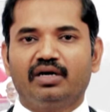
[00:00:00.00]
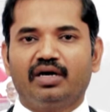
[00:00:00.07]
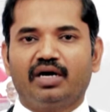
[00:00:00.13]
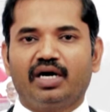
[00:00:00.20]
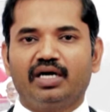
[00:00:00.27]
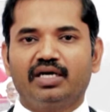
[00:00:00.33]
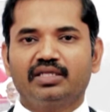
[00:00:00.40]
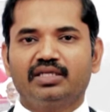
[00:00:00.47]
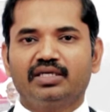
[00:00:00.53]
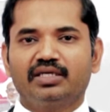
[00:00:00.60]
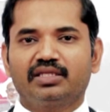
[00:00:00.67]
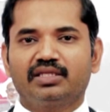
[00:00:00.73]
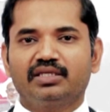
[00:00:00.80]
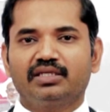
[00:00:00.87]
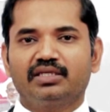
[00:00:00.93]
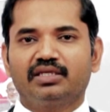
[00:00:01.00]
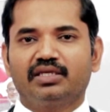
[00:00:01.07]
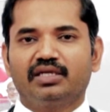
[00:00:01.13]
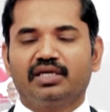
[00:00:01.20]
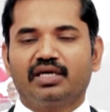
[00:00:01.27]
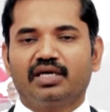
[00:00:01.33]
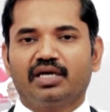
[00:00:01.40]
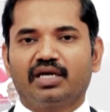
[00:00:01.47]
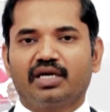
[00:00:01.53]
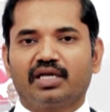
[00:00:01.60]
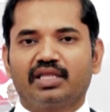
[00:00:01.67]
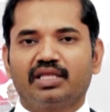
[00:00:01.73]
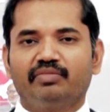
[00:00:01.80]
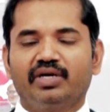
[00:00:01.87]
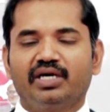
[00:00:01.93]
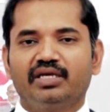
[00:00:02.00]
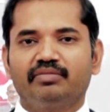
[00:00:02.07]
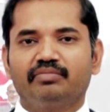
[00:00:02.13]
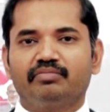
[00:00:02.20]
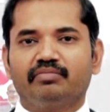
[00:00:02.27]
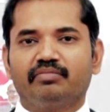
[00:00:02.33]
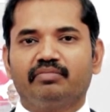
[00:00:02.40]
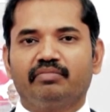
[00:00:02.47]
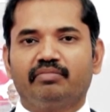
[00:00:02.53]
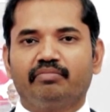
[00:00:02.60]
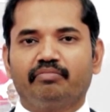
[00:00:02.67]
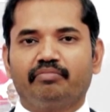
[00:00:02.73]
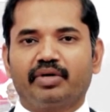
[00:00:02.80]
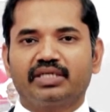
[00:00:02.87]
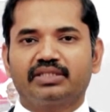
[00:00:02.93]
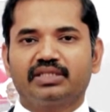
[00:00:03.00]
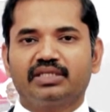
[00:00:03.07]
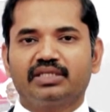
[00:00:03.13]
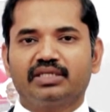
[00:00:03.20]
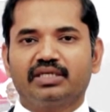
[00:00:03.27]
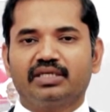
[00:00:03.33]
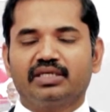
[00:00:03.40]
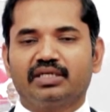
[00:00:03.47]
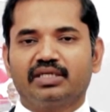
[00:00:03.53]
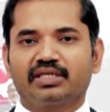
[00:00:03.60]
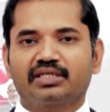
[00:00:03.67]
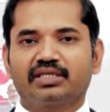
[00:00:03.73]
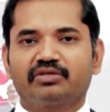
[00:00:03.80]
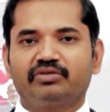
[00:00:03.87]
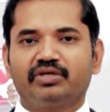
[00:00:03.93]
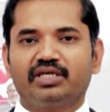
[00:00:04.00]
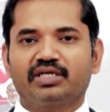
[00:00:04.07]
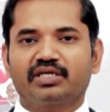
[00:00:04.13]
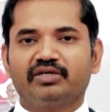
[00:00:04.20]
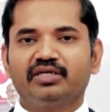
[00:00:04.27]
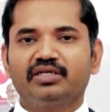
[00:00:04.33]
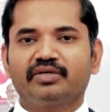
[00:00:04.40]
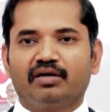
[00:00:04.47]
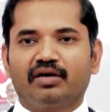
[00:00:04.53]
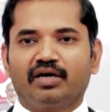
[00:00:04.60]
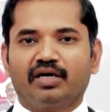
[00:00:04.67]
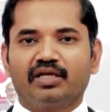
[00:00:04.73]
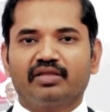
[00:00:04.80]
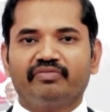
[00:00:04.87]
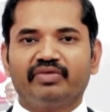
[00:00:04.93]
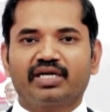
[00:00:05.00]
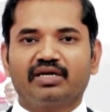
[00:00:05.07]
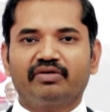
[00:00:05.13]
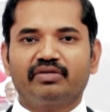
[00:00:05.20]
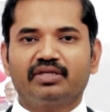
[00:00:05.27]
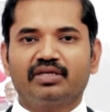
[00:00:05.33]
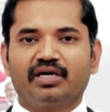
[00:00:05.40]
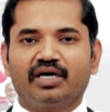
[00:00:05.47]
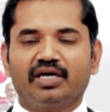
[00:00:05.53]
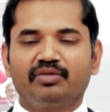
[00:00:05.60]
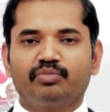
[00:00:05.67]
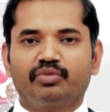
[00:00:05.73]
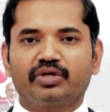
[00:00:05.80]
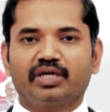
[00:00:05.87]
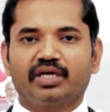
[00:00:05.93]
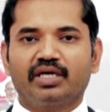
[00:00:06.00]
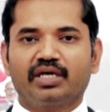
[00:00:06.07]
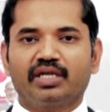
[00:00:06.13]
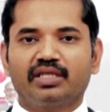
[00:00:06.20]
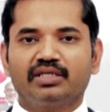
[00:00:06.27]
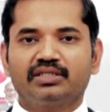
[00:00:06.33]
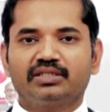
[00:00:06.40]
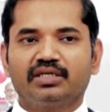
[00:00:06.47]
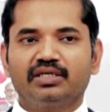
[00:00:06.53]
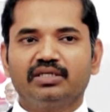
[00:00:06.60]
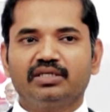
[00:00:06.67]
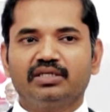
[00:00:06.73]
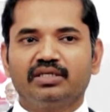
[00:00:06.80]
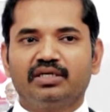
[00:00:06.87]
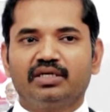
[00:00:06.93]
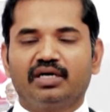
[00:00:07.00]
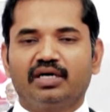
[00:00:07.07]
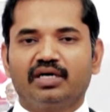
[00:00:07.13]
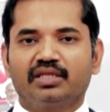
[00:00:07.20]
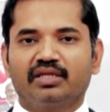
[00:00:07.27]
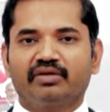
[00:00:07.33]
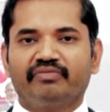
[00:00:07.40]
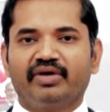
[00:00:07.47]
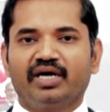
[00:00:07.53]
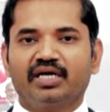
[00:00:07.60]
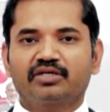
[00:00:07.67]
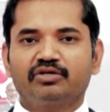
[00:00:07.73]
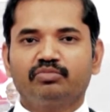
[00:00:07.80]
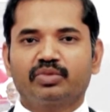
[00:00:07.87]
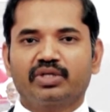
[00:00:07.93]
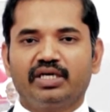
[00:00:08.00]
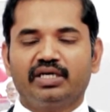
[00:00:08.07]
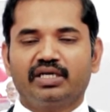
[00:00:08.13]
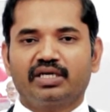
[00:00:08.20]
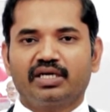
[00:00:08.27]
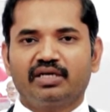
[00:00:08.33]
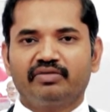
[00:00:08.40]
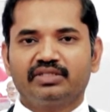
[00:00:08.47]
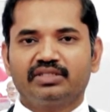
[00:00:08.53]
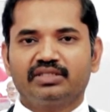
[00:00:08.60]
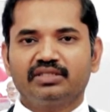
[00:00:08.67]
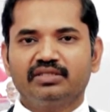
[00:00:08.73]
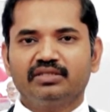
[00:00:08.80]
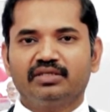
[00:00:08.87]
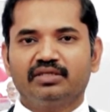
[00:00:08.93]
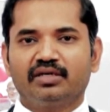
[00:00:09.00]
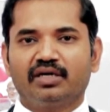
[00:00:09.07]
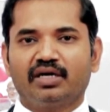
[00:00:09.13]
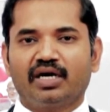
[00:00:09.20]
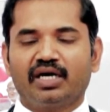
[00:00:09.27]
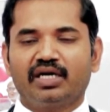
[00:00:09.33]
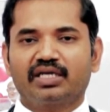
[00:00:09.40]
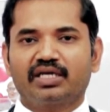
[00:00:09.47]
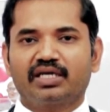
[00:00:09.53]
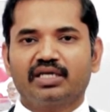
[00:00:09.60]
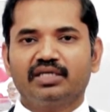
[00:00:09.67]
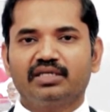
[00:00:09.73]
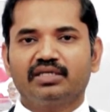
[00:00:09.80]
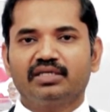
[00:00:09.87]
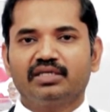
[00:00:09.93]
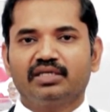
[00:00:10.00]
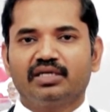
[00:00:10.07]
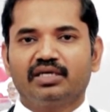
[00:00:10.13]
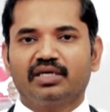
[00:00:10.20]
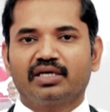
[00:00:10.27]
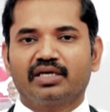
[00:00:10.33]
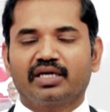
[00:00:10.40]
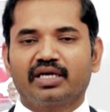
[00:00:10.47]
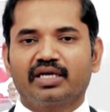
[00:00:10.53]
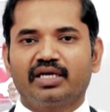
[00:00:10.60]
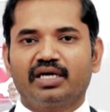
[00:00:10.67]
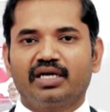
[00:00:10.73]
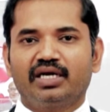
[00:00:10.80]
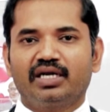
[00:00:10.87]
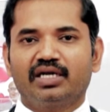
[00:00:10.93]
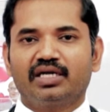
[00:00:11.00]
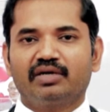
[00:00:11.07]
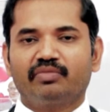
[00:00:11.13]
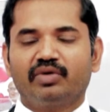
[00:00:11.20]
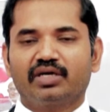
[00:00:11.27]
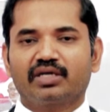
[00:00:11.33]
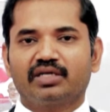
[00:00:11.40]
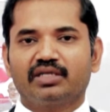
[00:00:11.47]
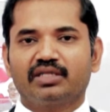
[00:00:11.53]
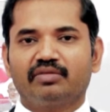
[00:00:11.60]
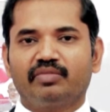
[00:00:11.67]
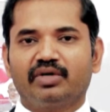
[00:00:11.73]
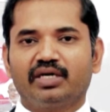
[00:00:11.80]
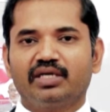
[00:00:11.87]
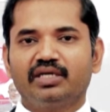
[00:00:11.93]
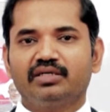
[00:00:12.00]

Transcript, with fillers: அடுத்த இது இந்த மாதிரி பிரச்சனை இருக்கக்கூடியவங்க அந்த வீட்டில் வந்து நாய் பூனையெல்லாம் இருந்துச்சுன்னா இந்த வேக்யூம் கிளீனரெல்லாம் வச்சு அடிக்கடி எங்கெல்லாம் நான் நம்மளுக்கு இந்த மாதிரி